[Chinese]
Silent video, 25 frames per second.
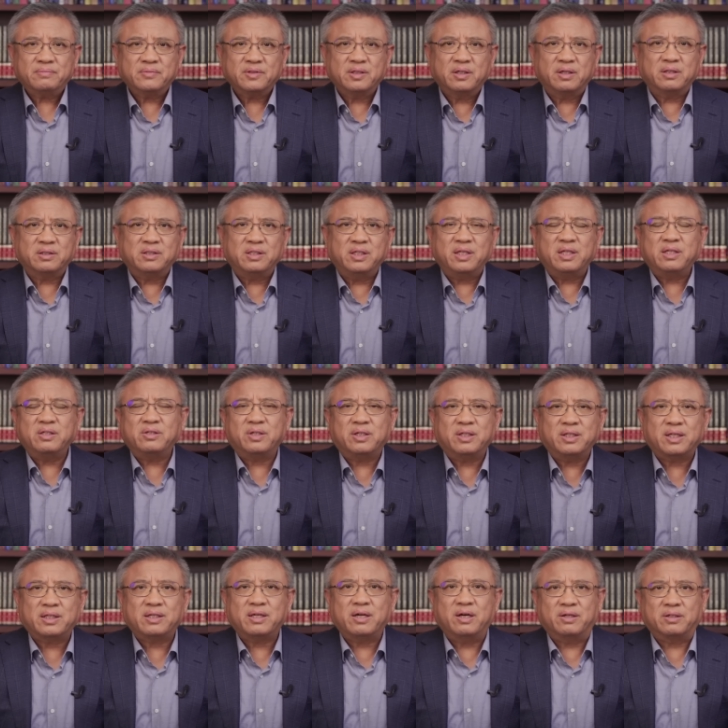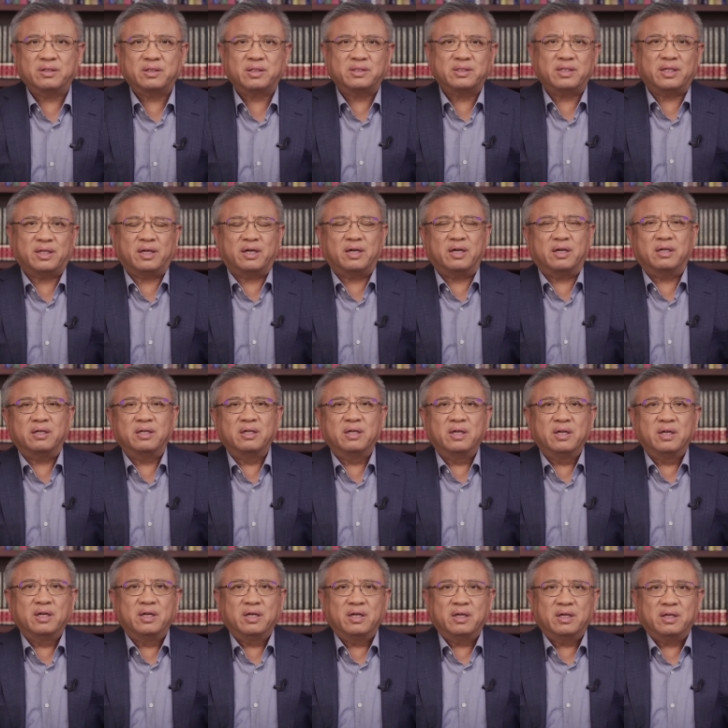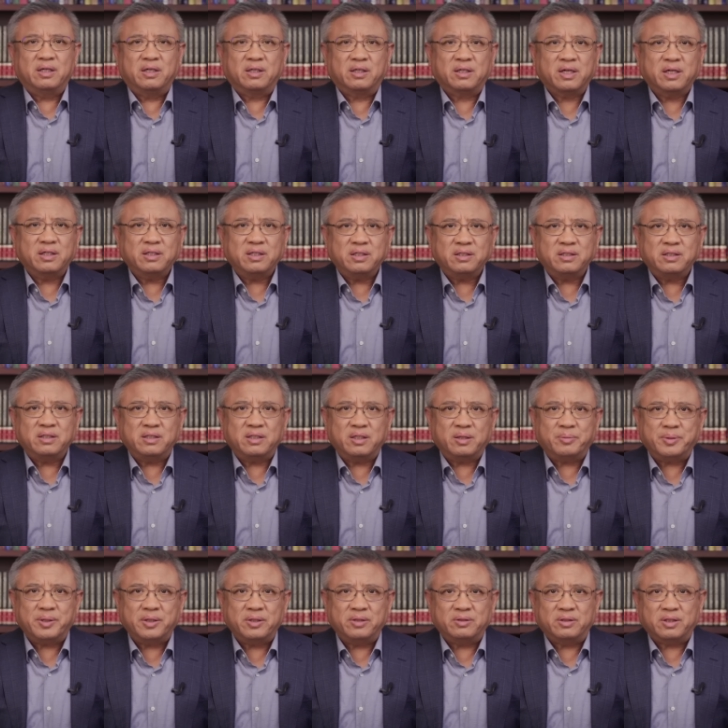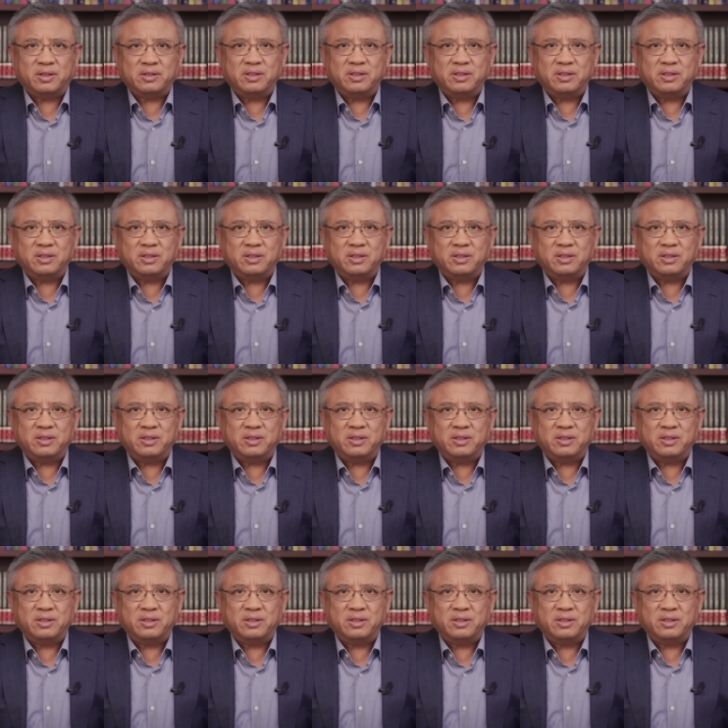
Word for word: 好，今天就跟大家聊到这里哈。呃，干净世界的朋友呢，